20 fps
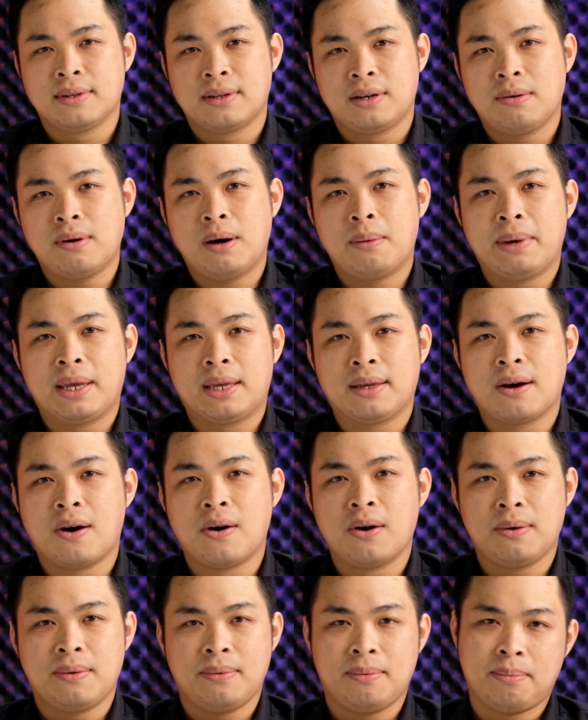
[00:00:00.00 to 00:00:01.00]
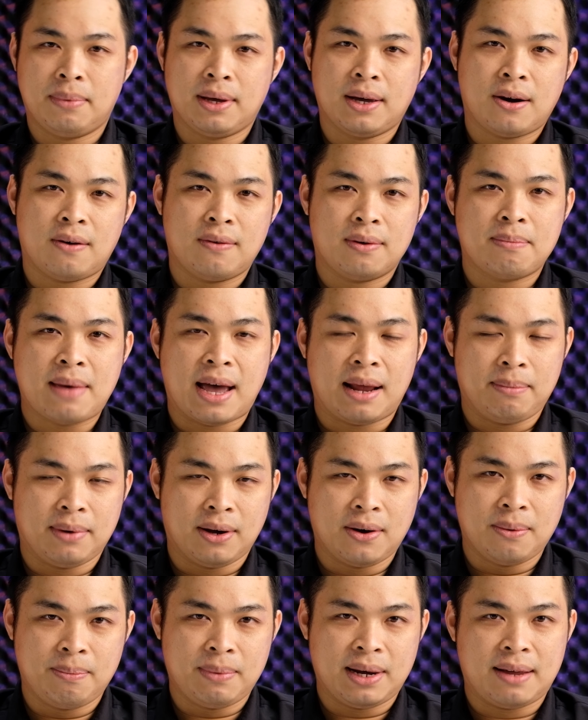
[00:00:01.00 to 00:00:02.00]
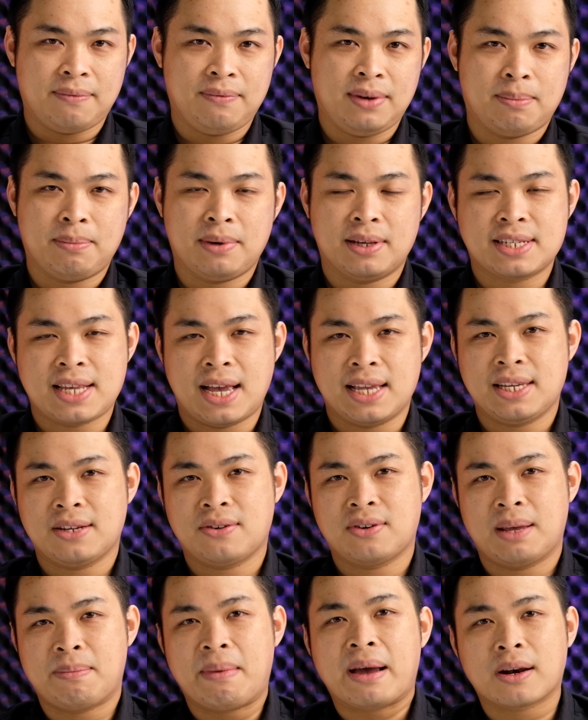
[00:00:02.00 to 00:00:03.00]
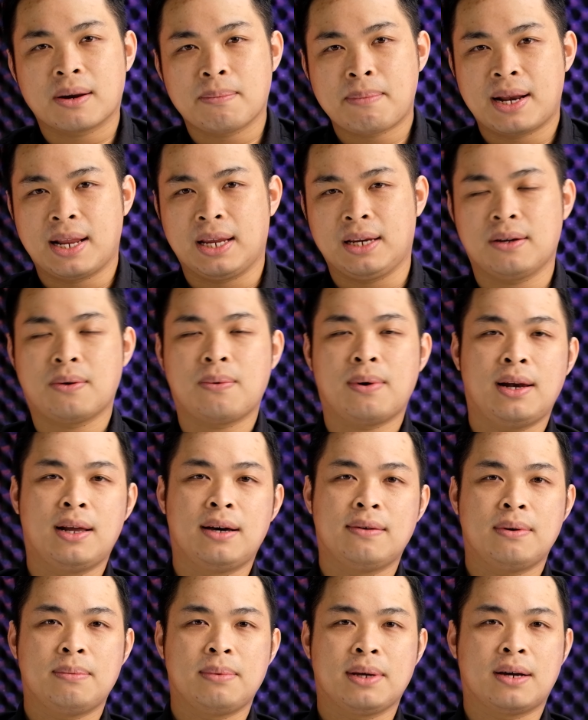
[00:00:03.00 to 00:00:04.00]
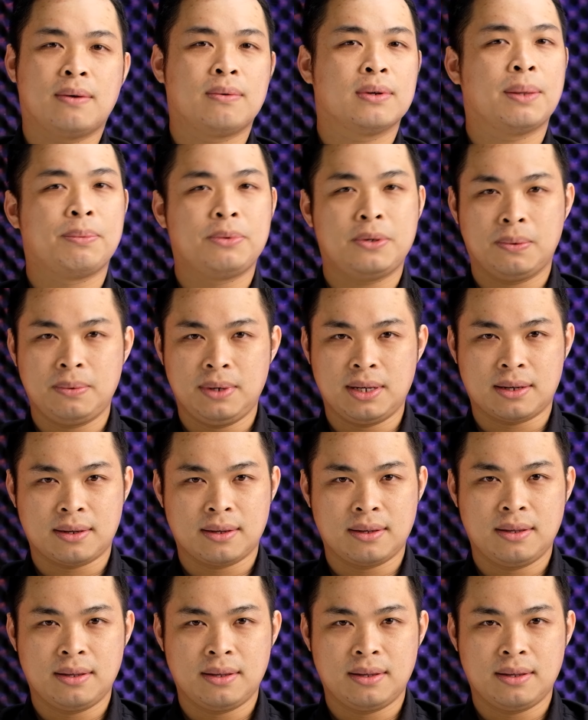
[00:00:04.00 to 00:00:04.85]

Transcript: lúc mà mình ngồi mình gõ văn bản mình ngồi mình làm việc mình xài trên iMac đó màn hình nó quá lớn và mình không có tập trung được